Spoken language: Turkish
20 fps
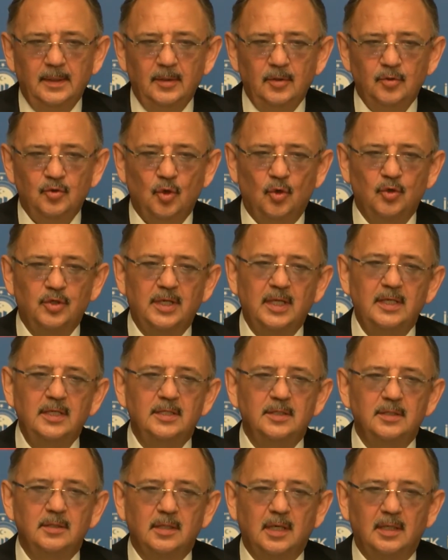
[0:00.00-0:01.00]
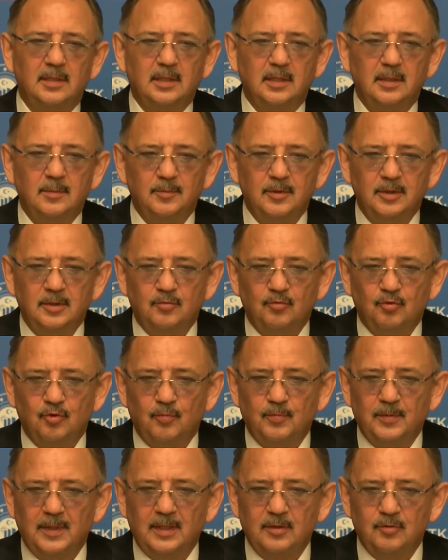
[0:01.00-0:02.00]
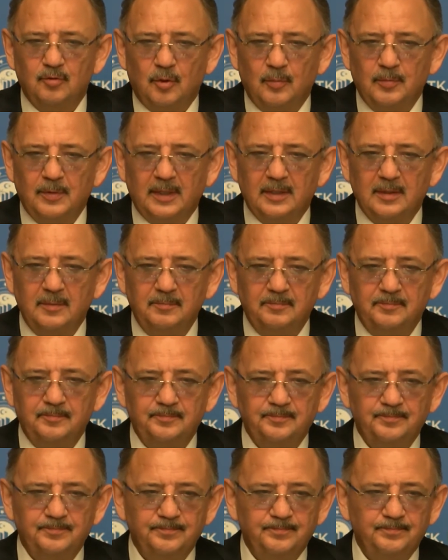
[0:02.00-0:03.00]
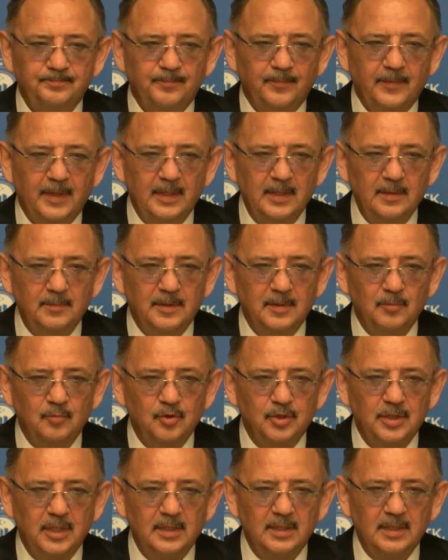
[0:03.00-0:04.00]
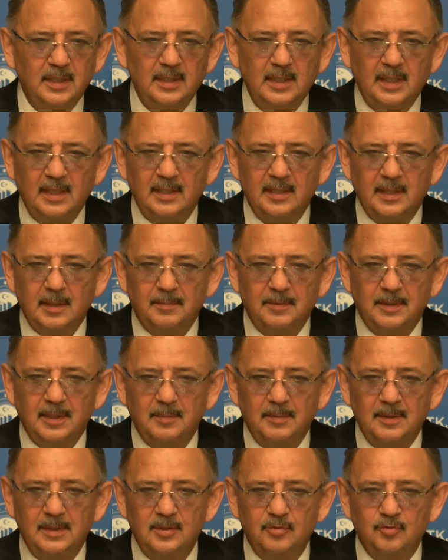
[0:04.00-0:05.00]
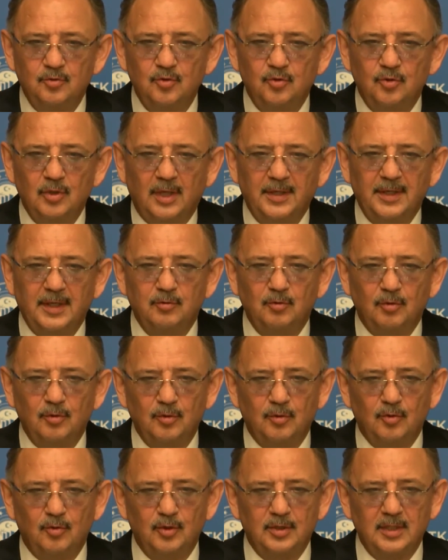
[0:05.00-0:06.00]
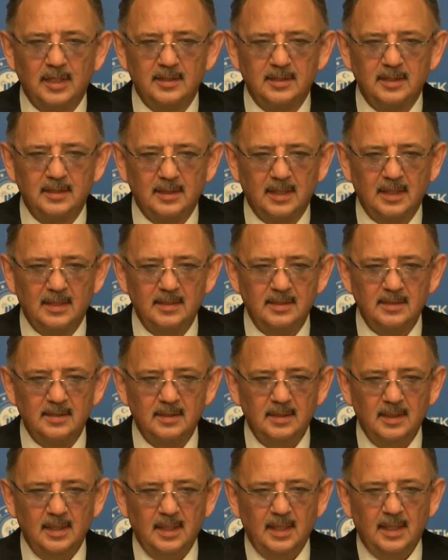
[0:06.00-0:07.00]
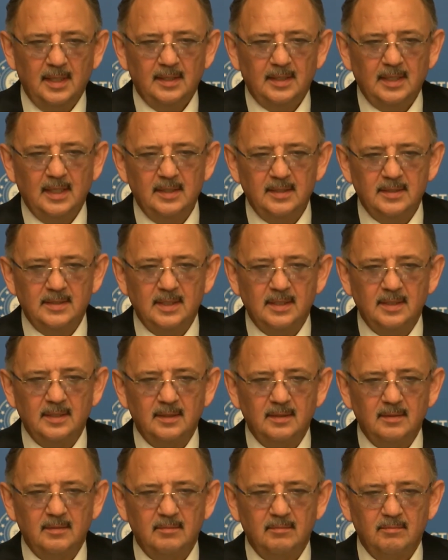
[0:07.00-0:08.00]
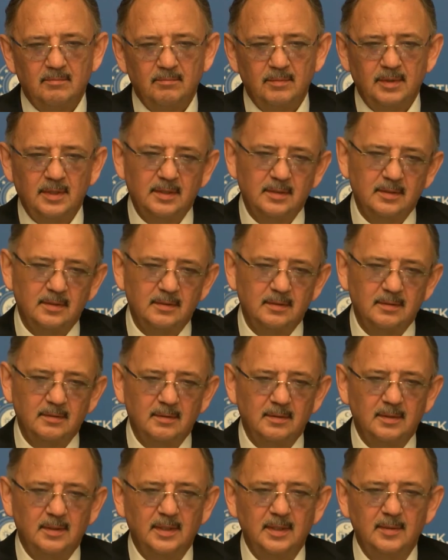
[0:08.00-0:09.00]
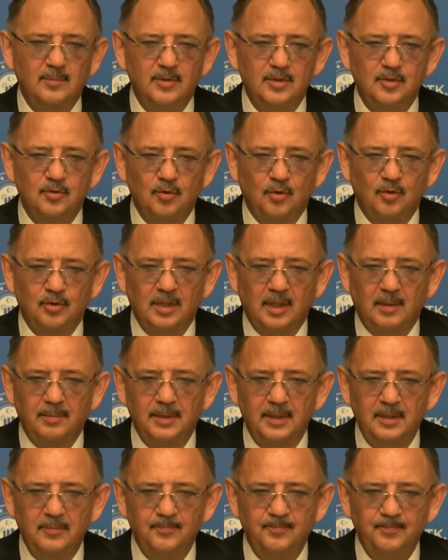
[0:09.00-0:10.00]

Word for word: Çok geniş katılımlı grupları topladım. Dedim ki bu şehirde neler yapılabilir? Çünkü Anadolu'nun ortasındayız. Denize bir kıyımız yok tabii.